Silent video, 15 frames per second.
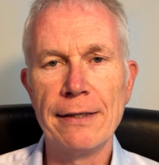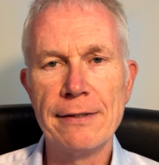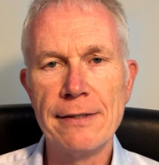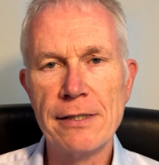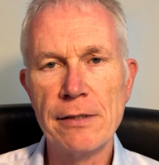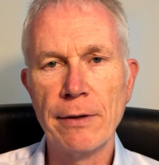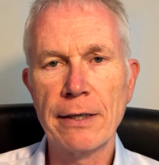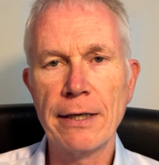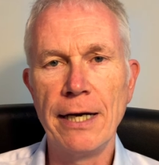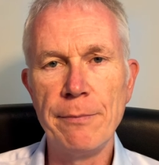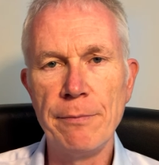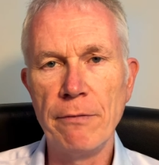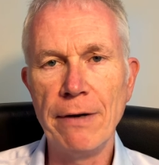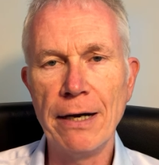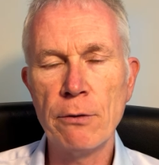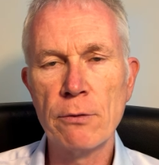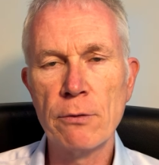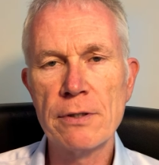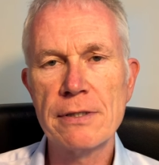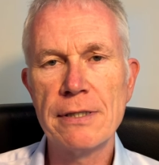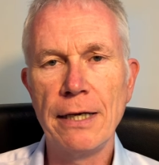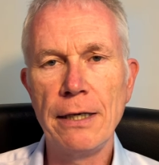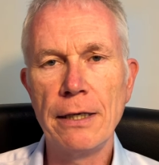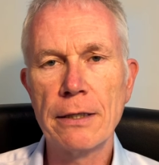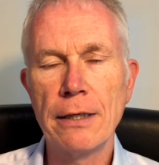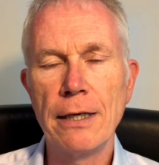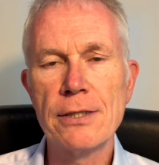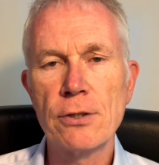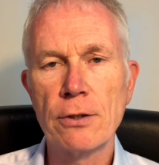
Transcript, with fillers: Es ist aber keine Bewachungstätigkeit,